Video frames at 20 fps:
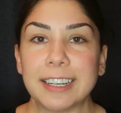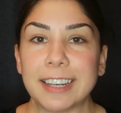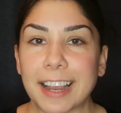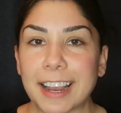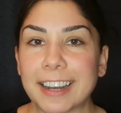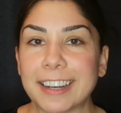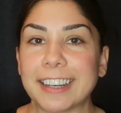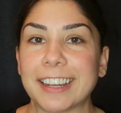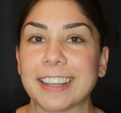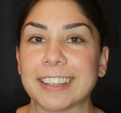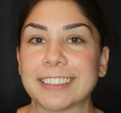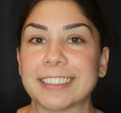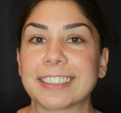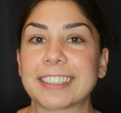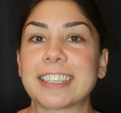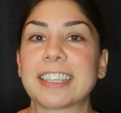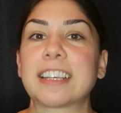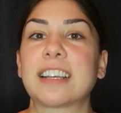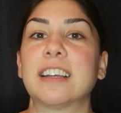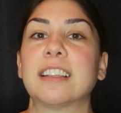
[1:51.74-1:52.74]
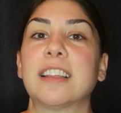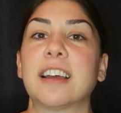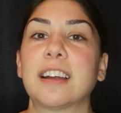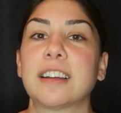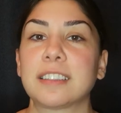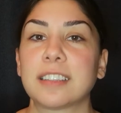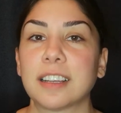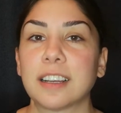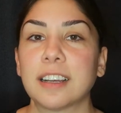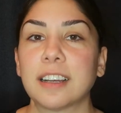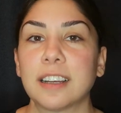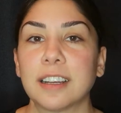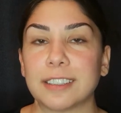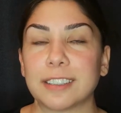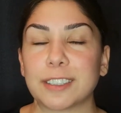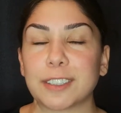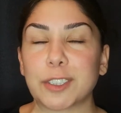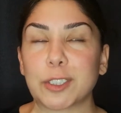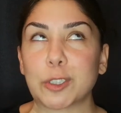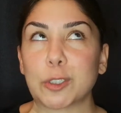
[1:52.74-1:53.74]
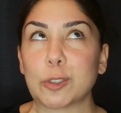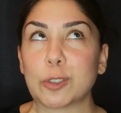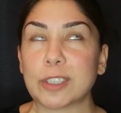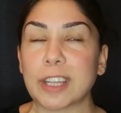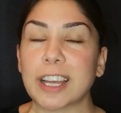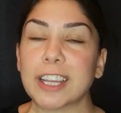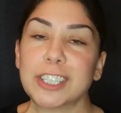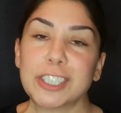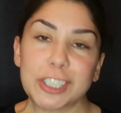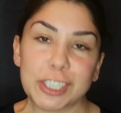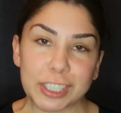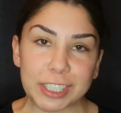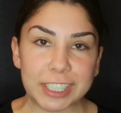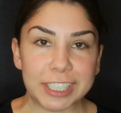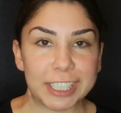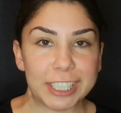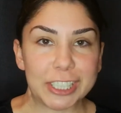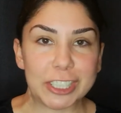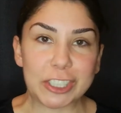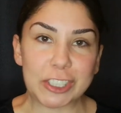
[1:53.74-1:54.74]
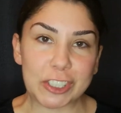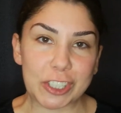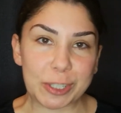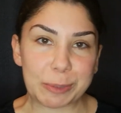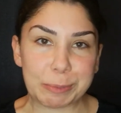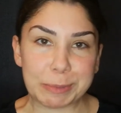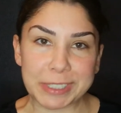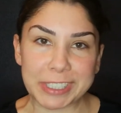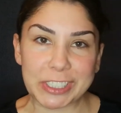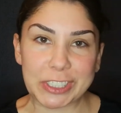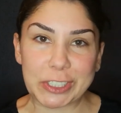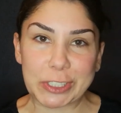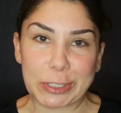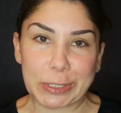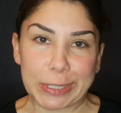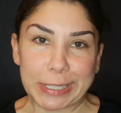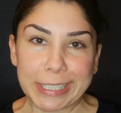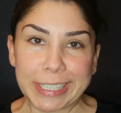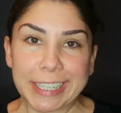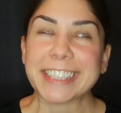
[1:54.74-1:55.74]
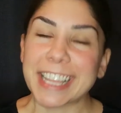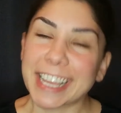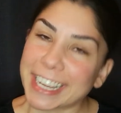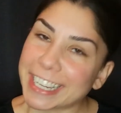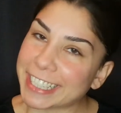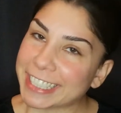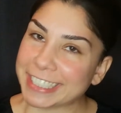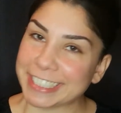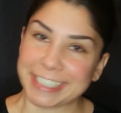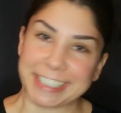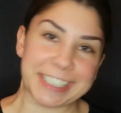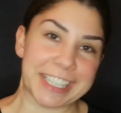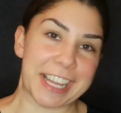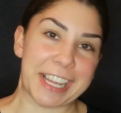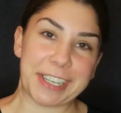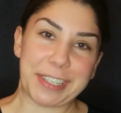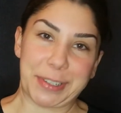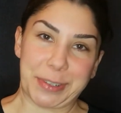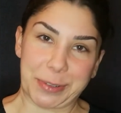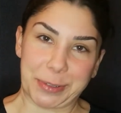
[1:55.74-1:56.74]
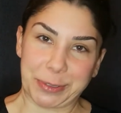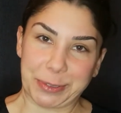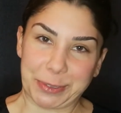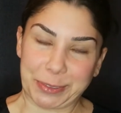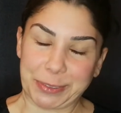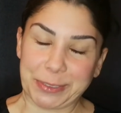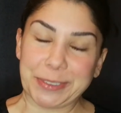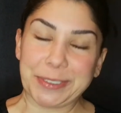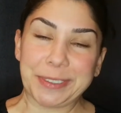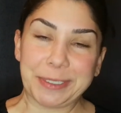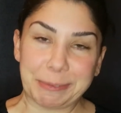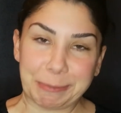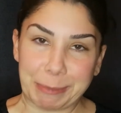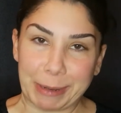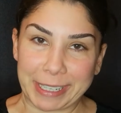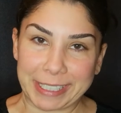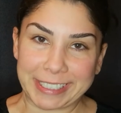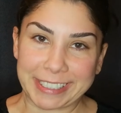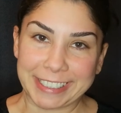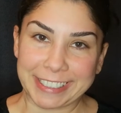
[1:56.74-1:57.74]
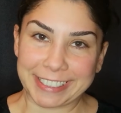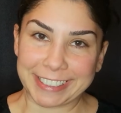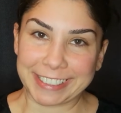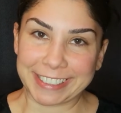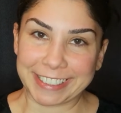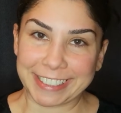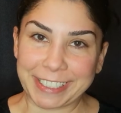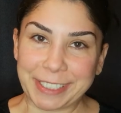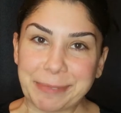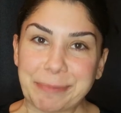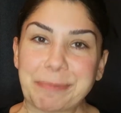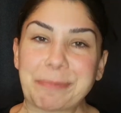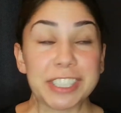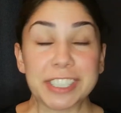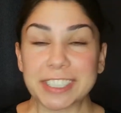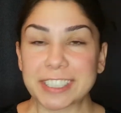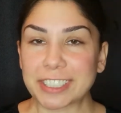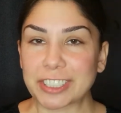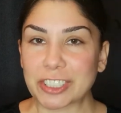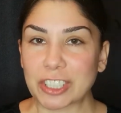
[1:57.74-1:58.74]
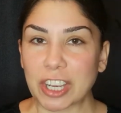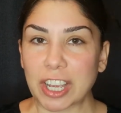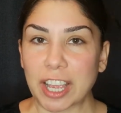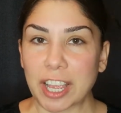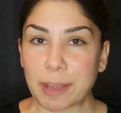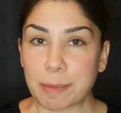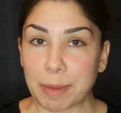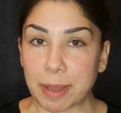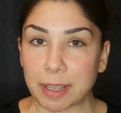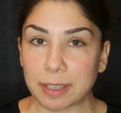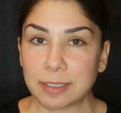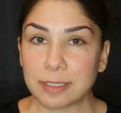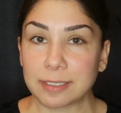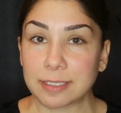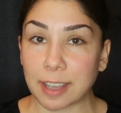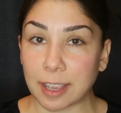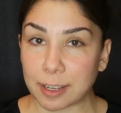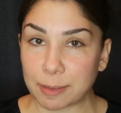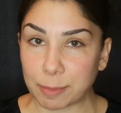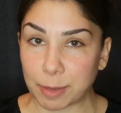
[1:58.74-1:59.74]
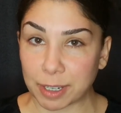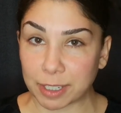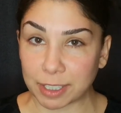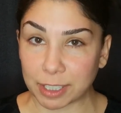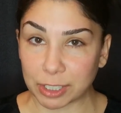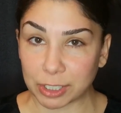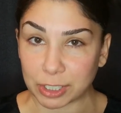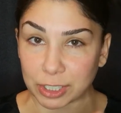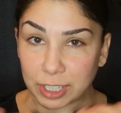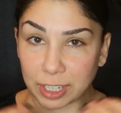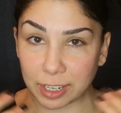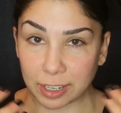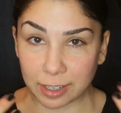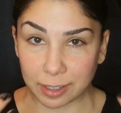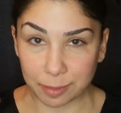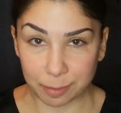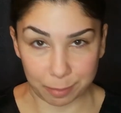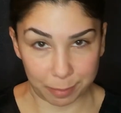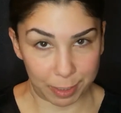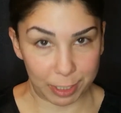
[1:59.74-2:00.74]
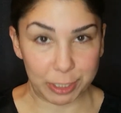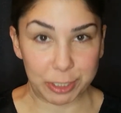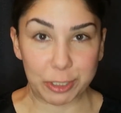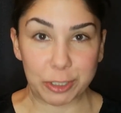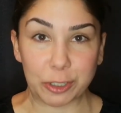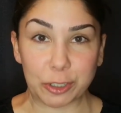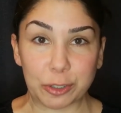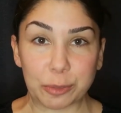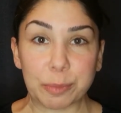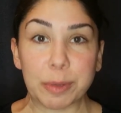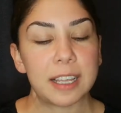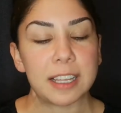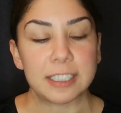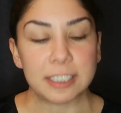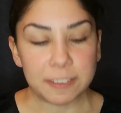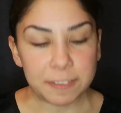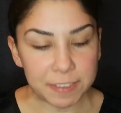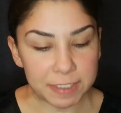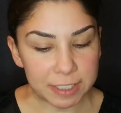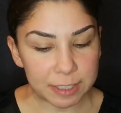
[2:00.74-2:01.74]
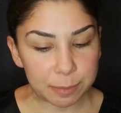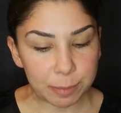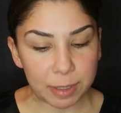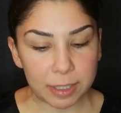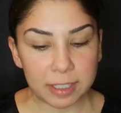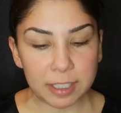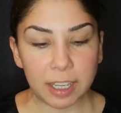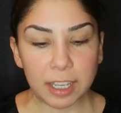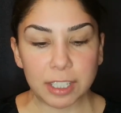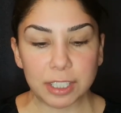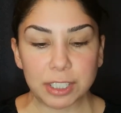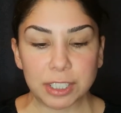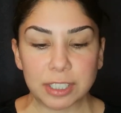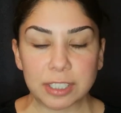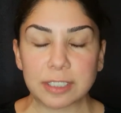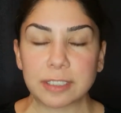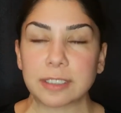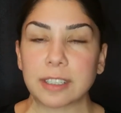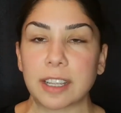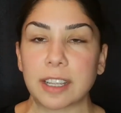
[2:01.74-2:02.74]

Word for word: ilerleyen dakikalarda e, güzel çirkinleşeceğimiz için daha insani olsun maksadındayım. Hızlıca hemen ten makyajıyla başlıyorum. SFX makyajların